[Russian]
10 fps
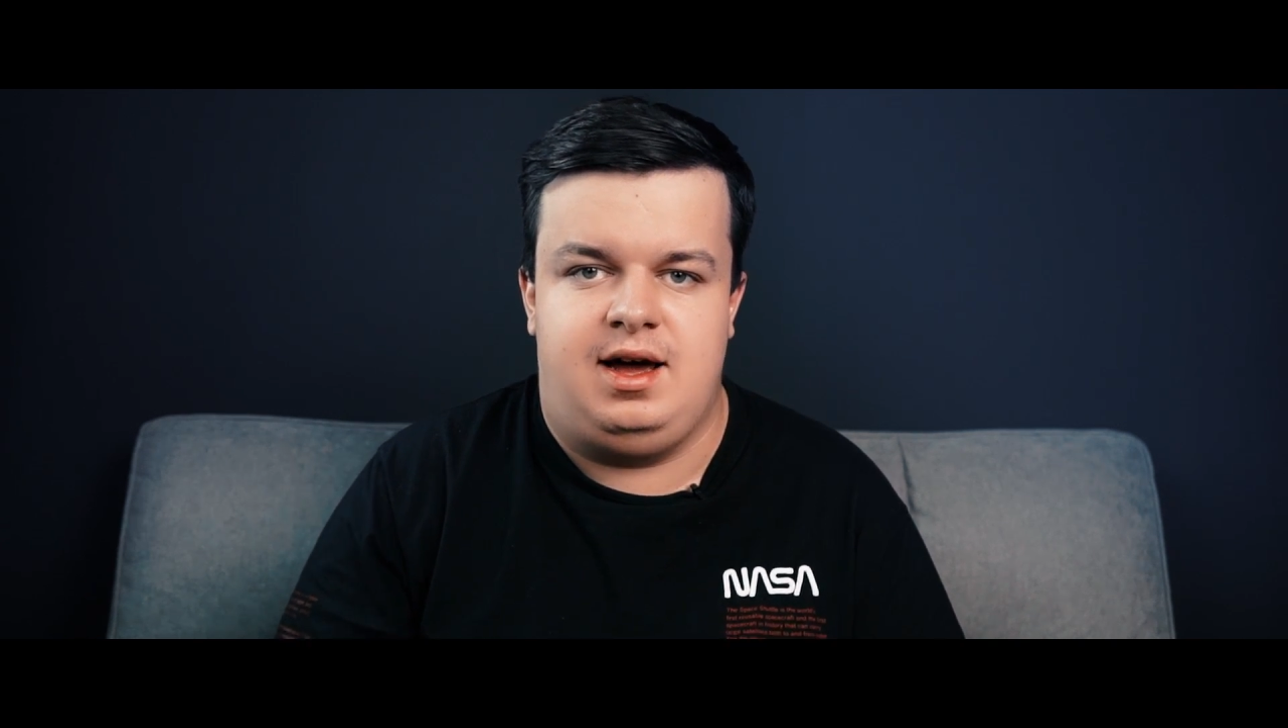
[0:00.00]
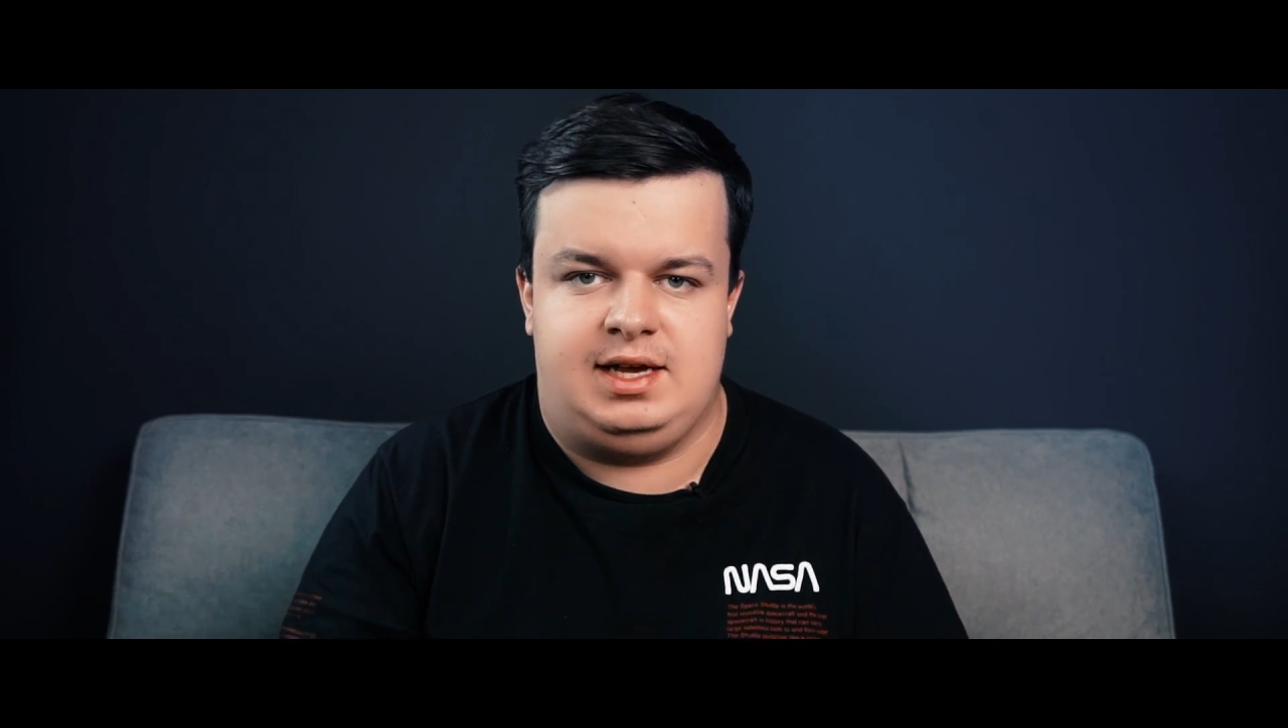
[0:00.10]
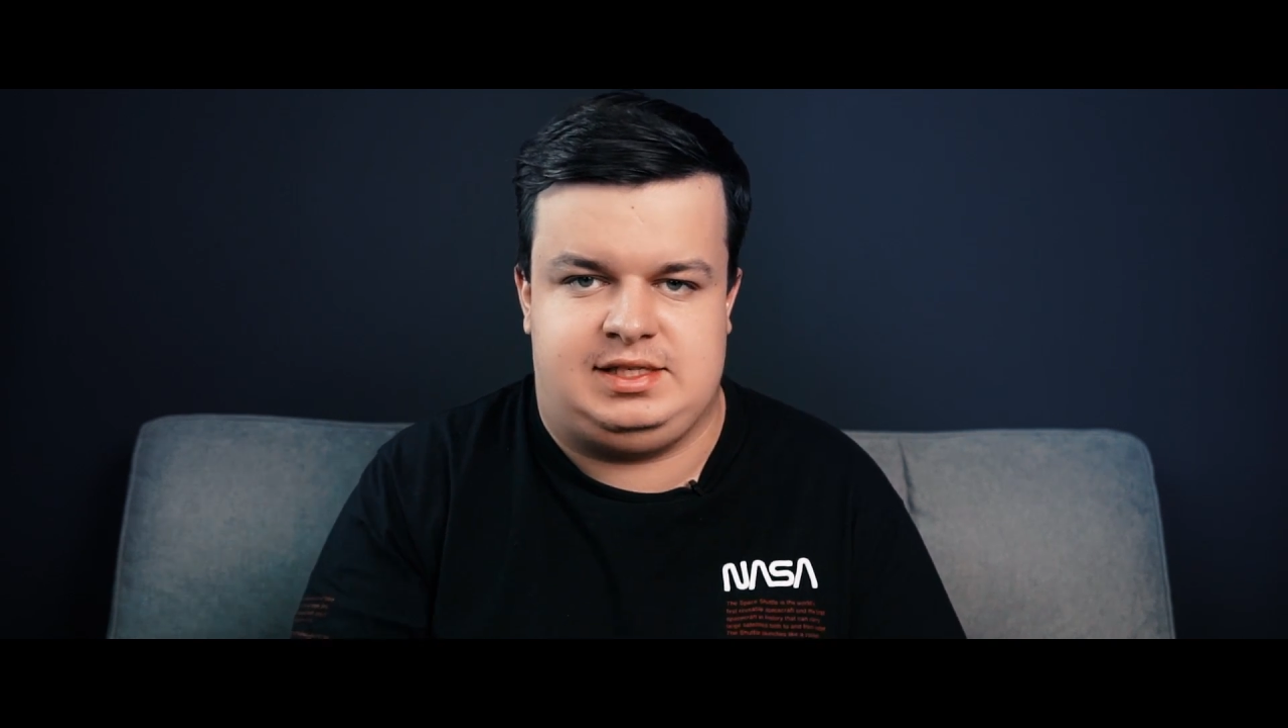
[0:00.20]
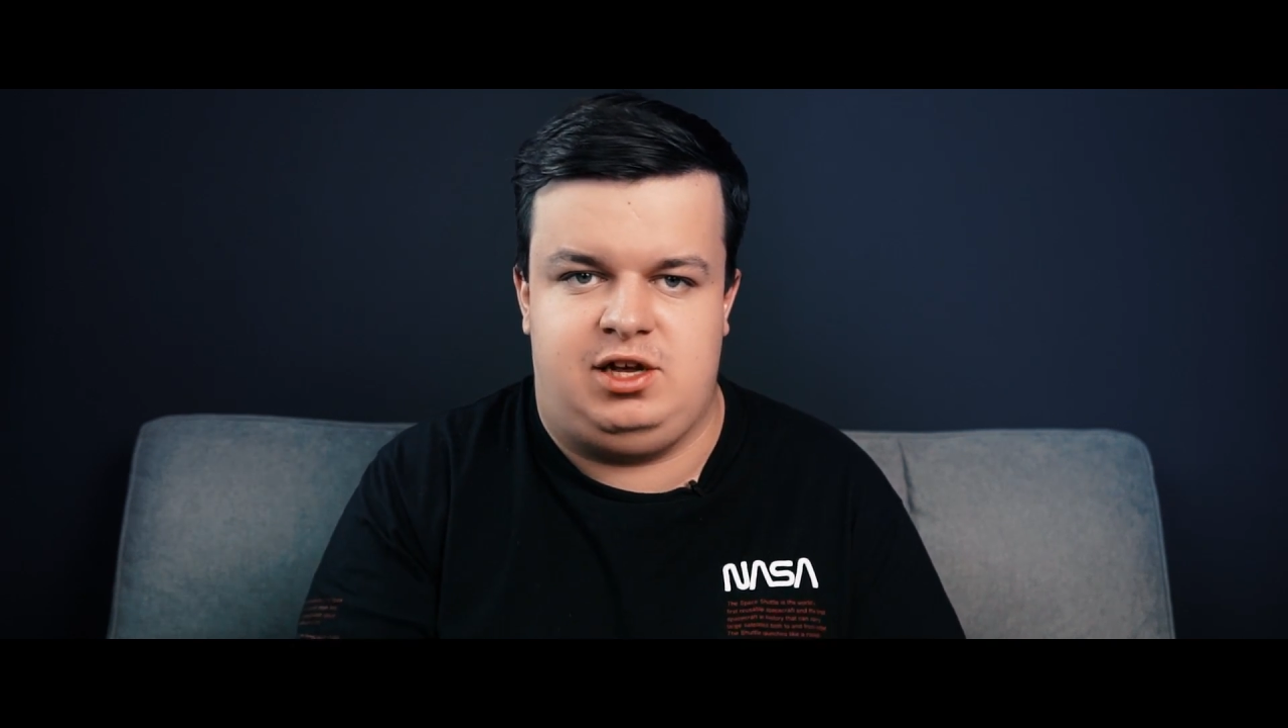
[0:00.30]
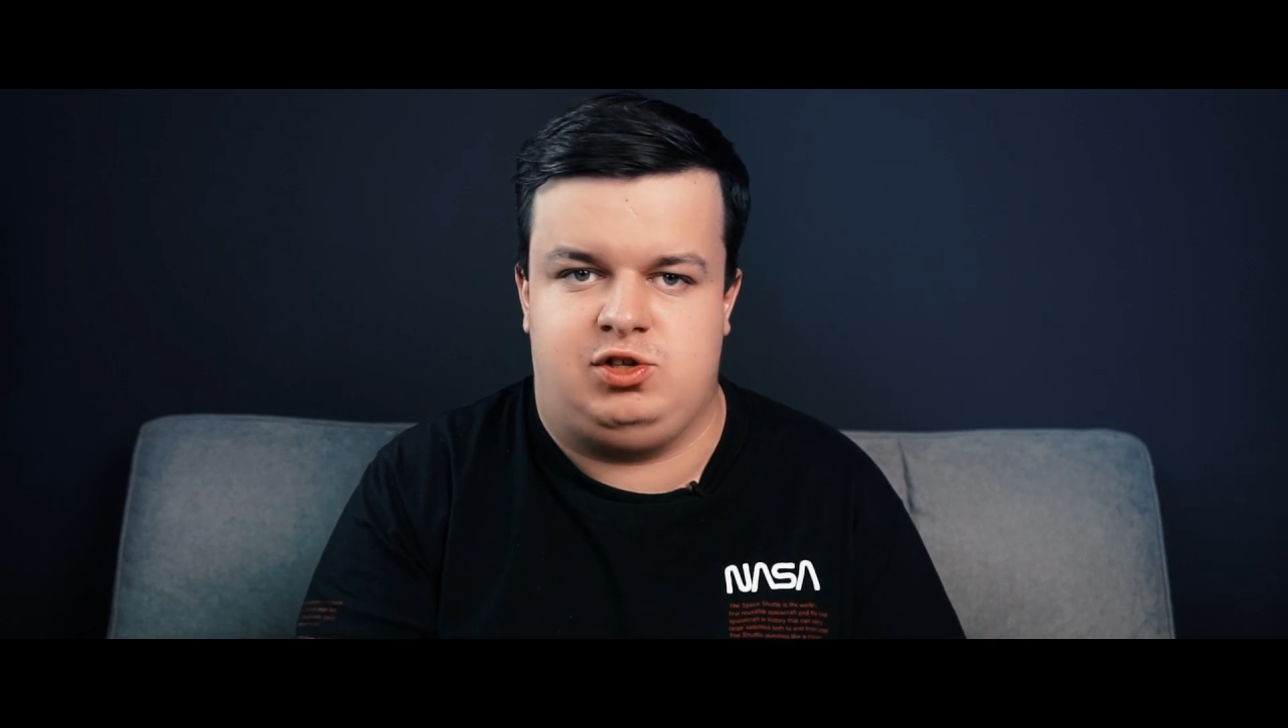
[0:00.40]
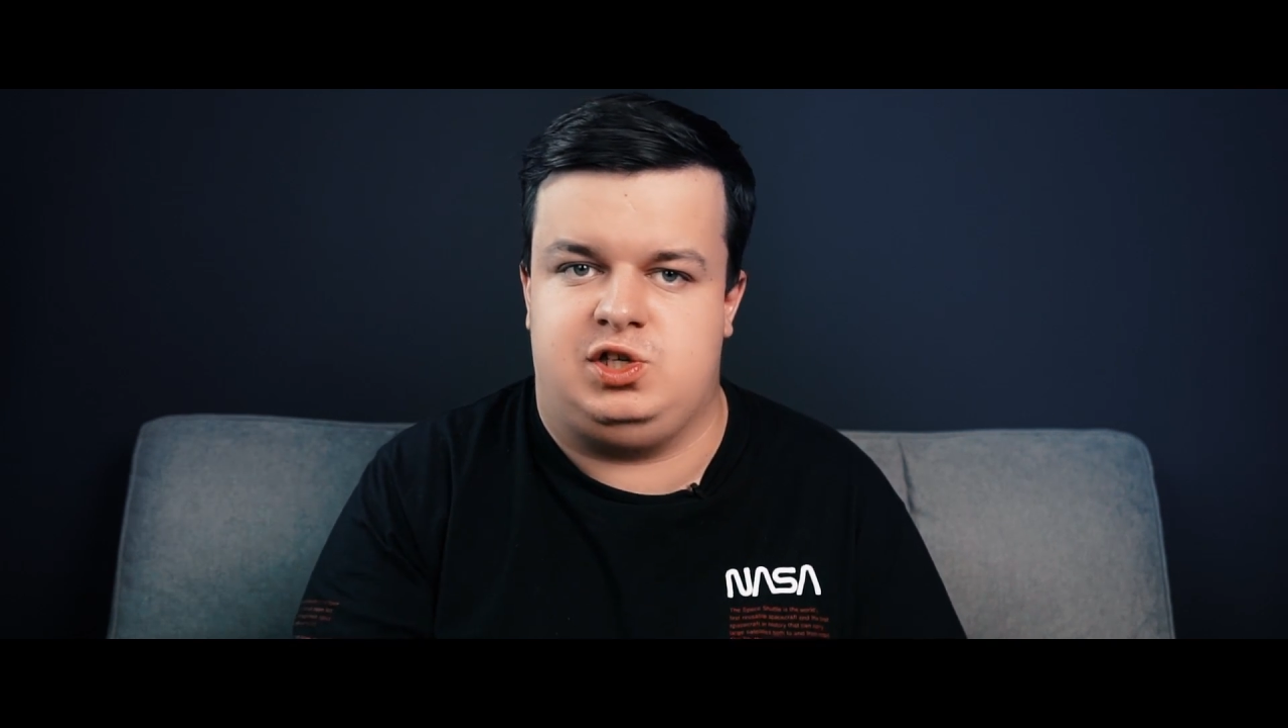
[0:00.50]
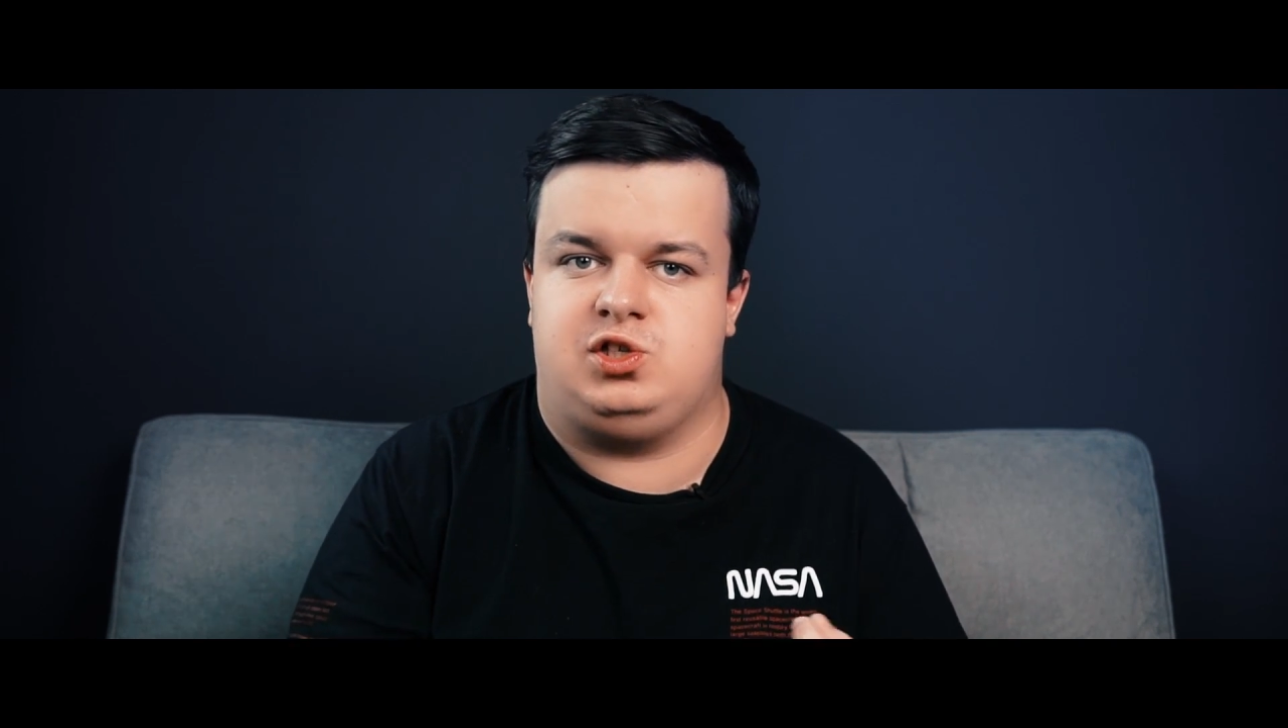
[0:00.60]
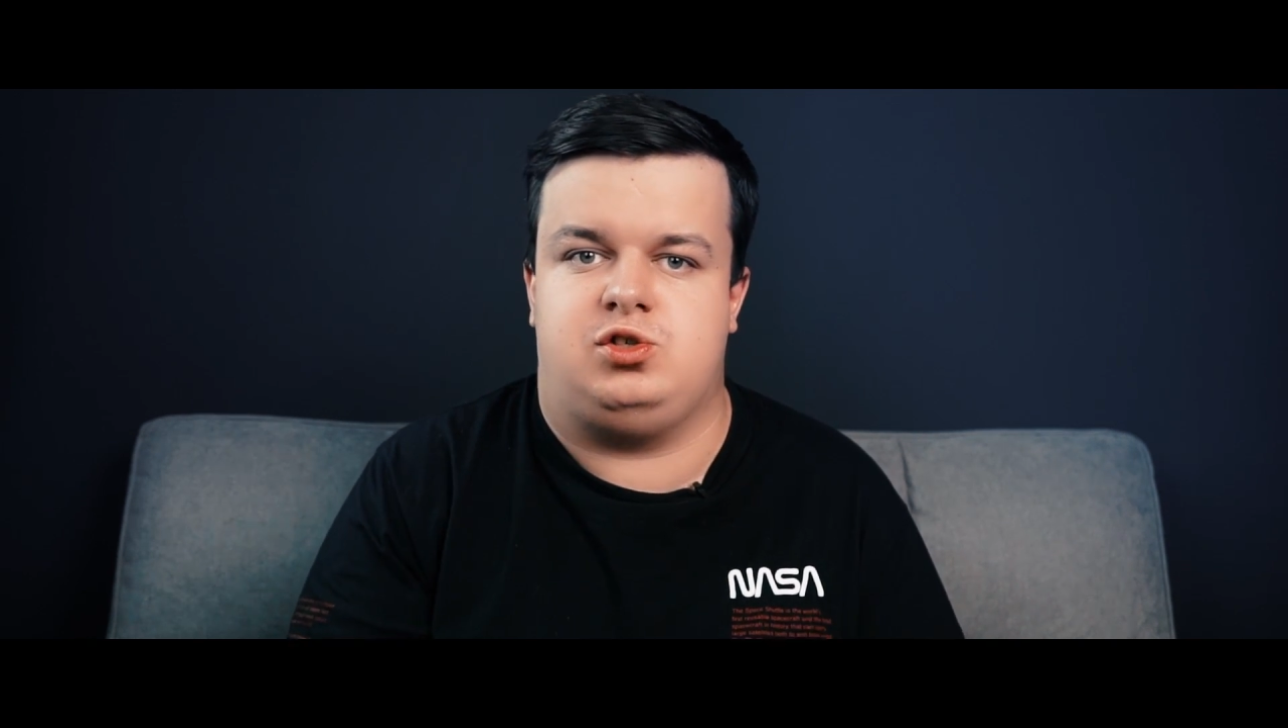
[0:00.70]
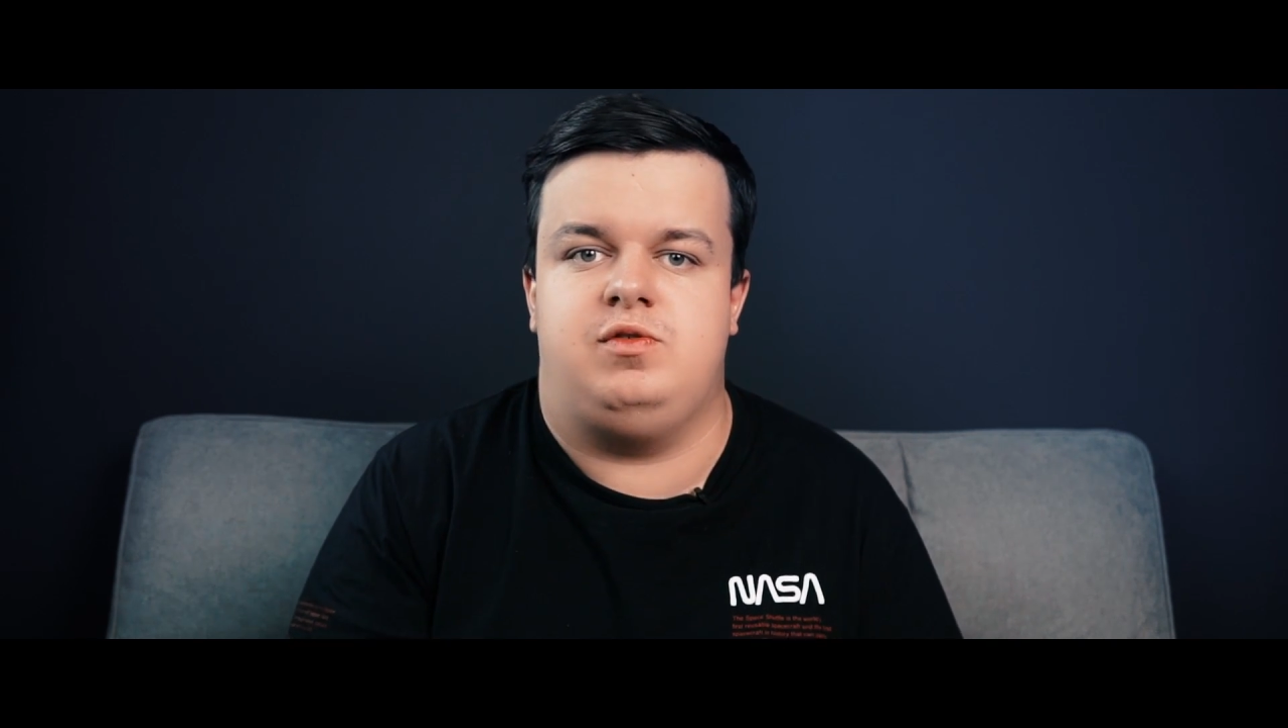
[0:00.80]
остается с